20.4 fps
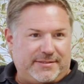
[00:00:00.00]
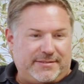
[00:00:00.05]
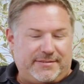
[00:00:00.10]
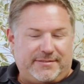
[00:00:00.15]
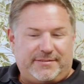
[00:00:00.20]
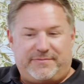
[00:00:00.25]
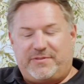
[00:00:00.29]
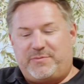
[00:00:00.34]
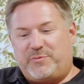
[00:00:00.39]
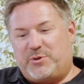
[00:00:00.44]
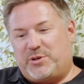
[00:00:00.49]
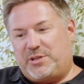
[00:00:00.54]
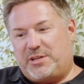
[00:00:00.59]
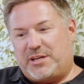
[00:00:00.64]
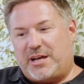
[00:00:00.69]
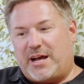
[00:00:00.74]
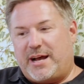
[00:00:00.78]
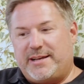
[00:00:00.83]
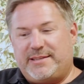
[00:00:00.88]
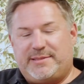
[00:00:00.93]
äh, wenn man nicht
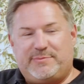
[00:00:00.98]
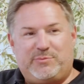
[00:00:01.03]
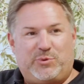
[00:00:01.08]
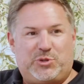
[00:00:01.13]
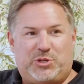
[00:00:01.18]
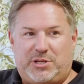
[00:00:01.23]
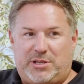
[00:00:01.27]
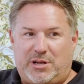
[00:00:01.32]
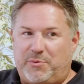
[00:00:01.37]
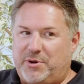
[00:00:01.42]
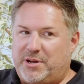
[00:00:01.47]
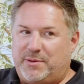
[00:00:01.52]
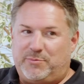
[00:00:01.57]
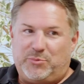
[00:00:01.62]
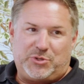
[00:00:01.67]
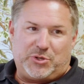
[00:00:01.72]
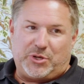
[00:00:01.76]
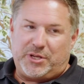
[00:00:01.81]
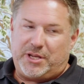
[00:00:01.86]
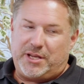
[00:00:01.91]
reisen muss. Ich glaube, da
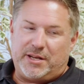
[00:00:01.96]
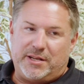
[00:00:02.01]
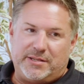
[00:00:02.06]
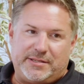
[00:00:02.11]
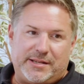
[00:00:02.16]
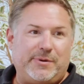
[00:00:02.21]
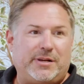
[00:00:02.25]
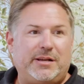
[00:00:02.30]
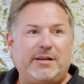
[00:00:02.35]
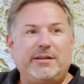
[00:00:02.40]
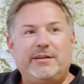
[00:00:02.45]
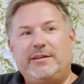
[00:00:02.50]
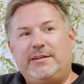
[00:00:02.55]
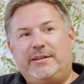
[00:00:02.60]
muss auch jeder selber